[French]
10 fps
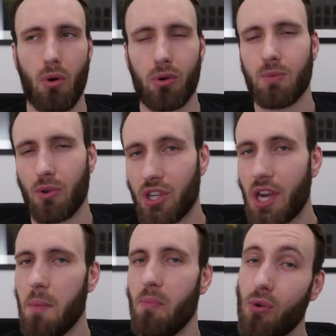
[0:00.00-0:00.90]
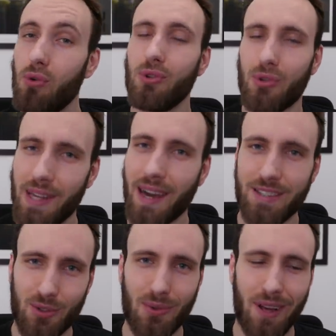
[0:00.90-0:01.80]
Heureusement que j'ai quand même beaucoup
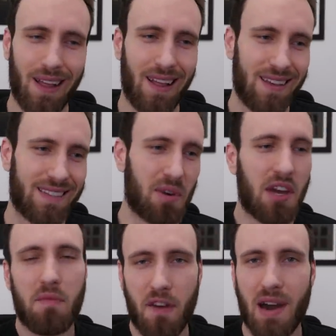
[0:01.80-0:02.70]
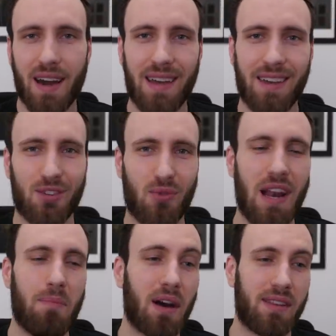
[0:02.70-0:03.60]
d'autodérision, ça m'a quand même fait marrer, je voulais
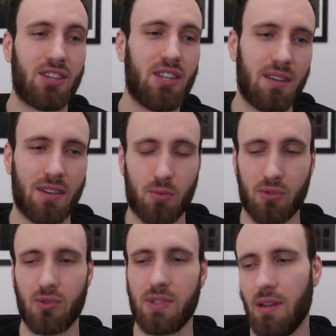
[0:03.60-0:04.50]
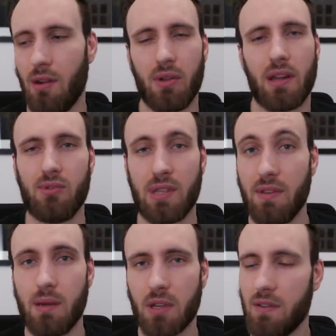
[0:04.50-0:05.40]
la partager, je pense que c'est Leonardus
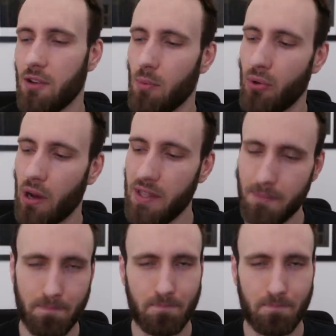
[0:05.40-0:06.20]
évidemment qui va être le plus ravi.